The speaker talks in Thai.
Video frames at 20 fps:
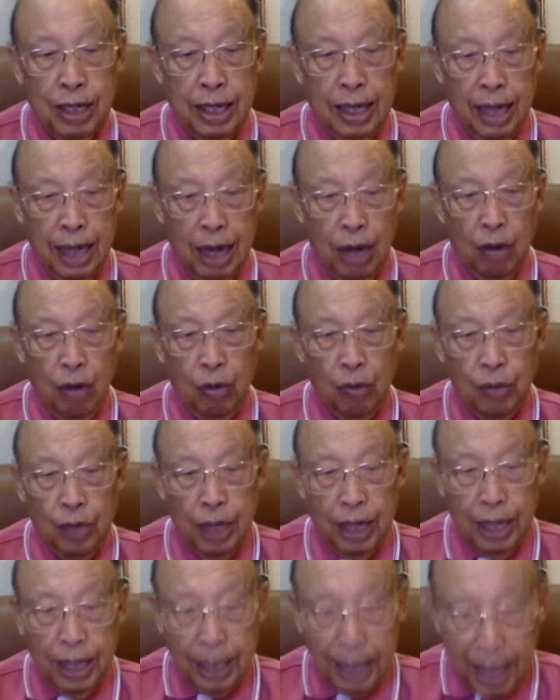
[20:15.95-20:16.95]
เอา
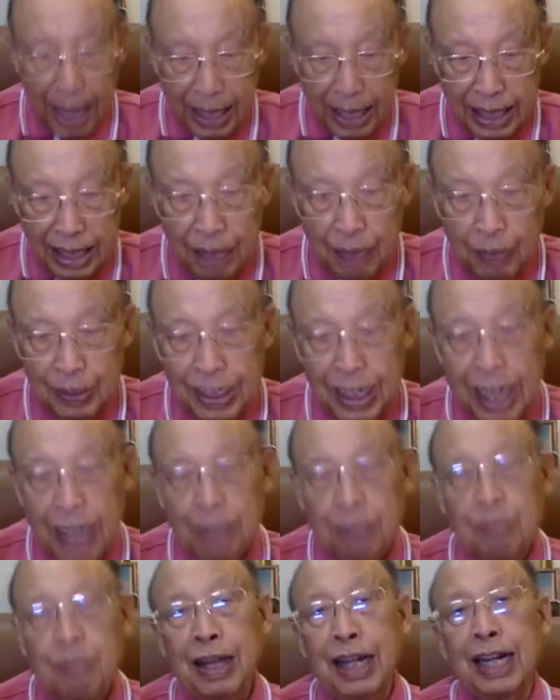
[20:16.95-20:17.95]
การดีพญาติ
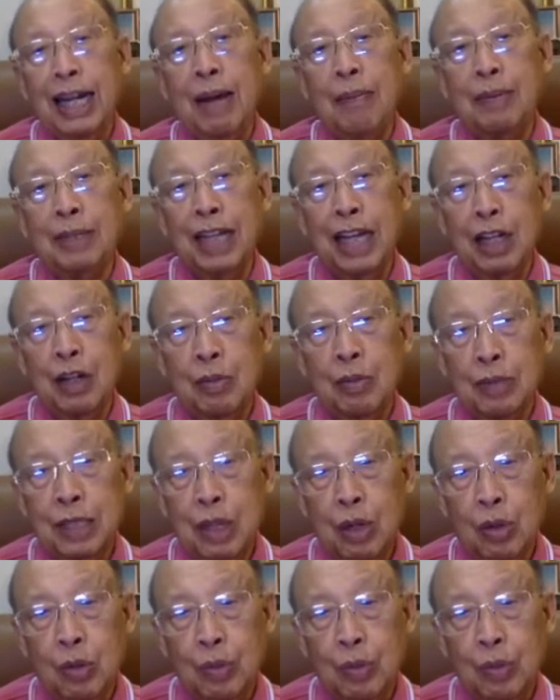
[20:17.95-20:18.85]
แม่นนำพระไทยของพระเจ้า